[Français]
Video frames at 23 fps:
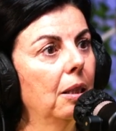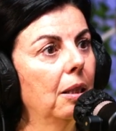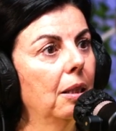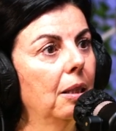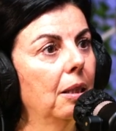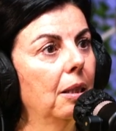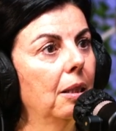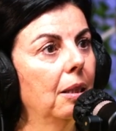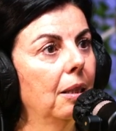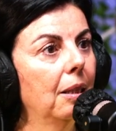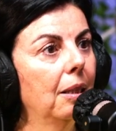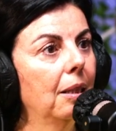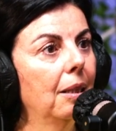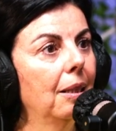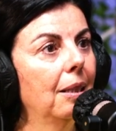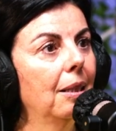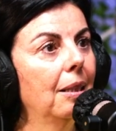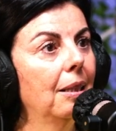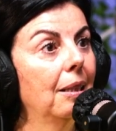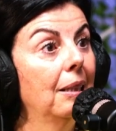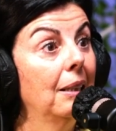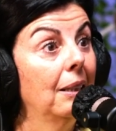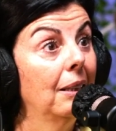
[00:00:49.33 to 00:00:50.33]
Tu partais
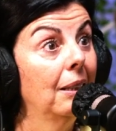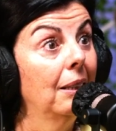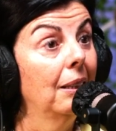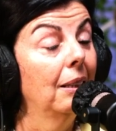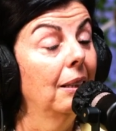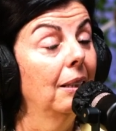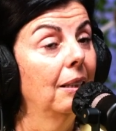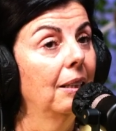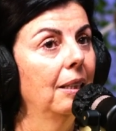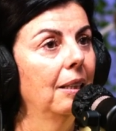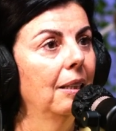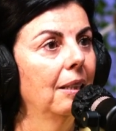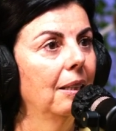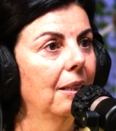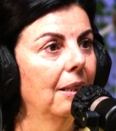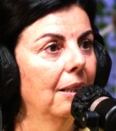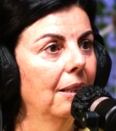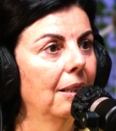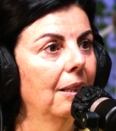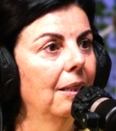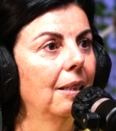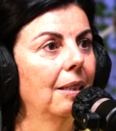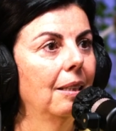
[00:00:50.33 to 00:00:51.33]
avec ce, cet état
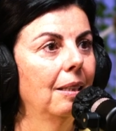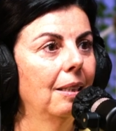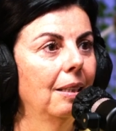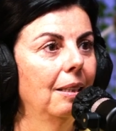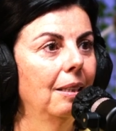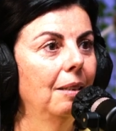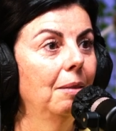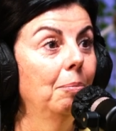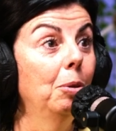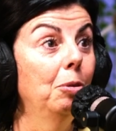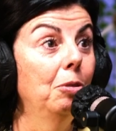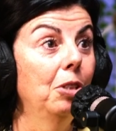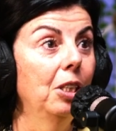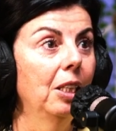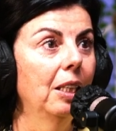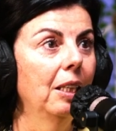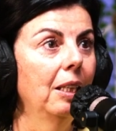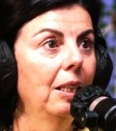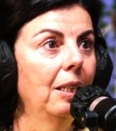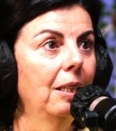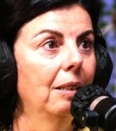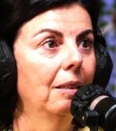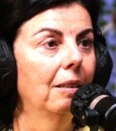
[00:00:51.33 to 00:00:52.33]
d'esprit-là. Pauvre
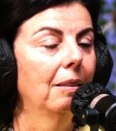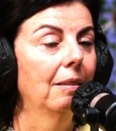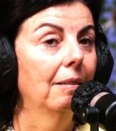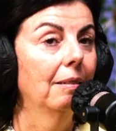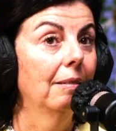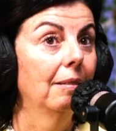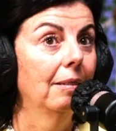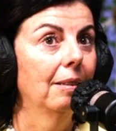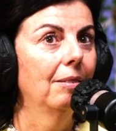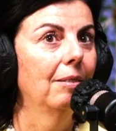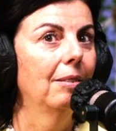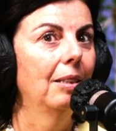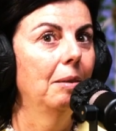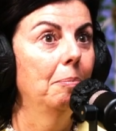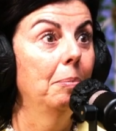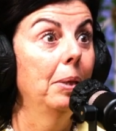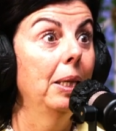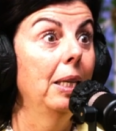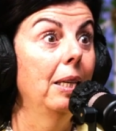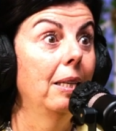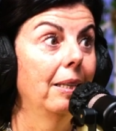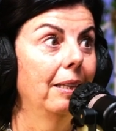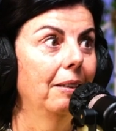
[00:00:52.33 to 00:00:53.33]
chérie, euh, on l'a
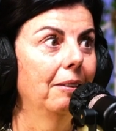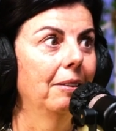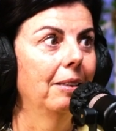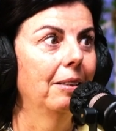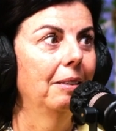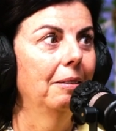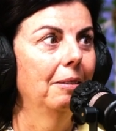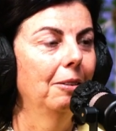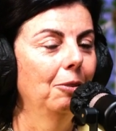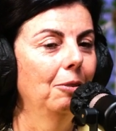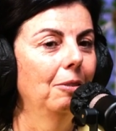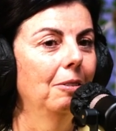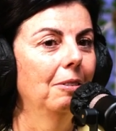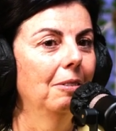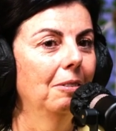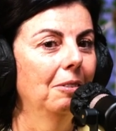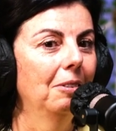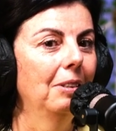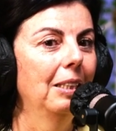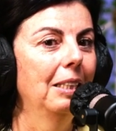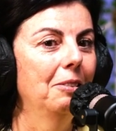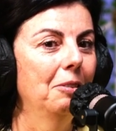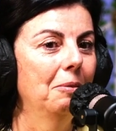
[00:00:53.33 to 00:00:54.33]
payé d'ailleurs, hein,
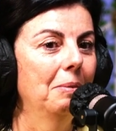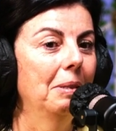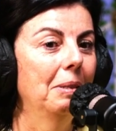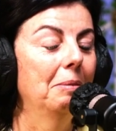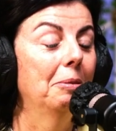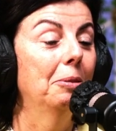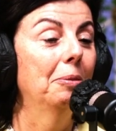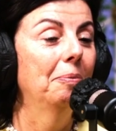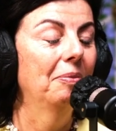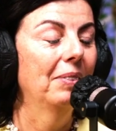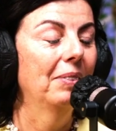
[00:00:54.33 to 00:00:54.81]
tous, les deux, mais bon.